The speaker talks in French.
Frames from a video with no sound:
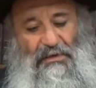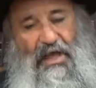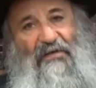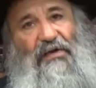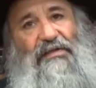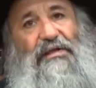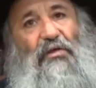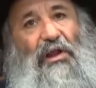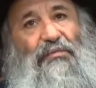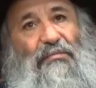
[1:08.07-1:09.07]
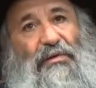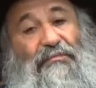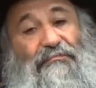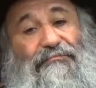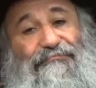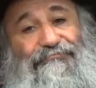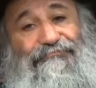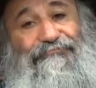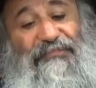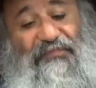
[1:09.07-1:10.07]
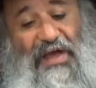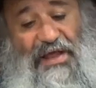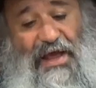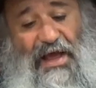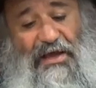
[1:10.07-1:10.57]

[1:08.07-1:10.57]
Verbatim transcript: Il y a un verset dans la Bible. Elohim